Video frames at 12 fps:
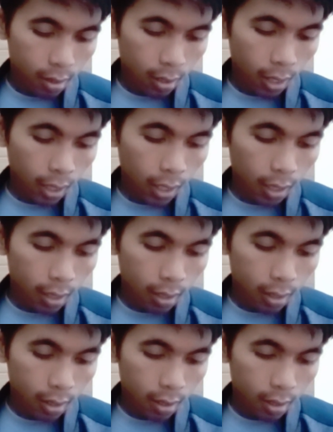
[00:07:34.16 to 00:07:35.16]
Yakin?
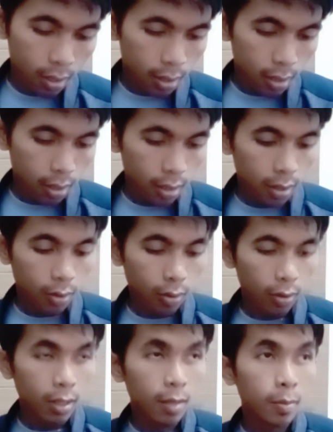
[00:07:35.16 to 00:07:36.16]

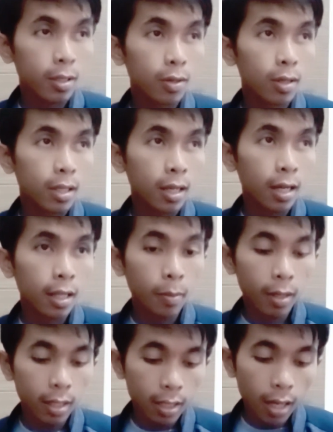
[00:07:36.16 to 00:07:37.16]
Oh ya betul. Tiga
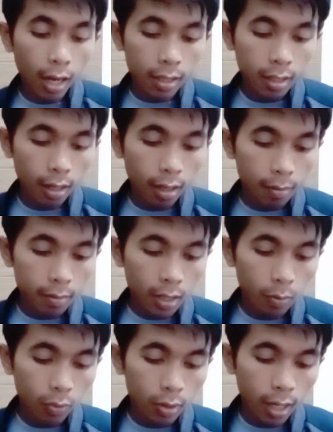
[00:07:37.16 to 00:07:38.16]
tambah tiga enam.
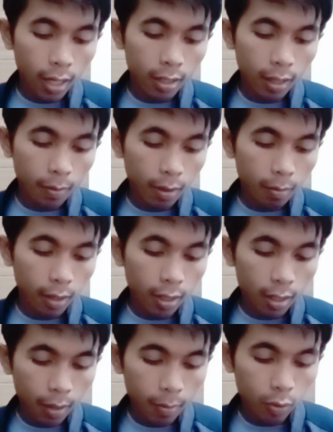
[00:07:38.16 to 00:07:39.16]
Kemudian enam tambah
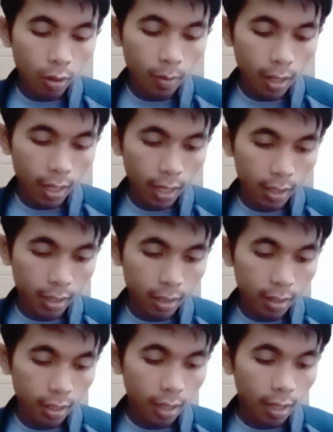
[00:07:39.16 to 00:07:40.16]
enam dua belas.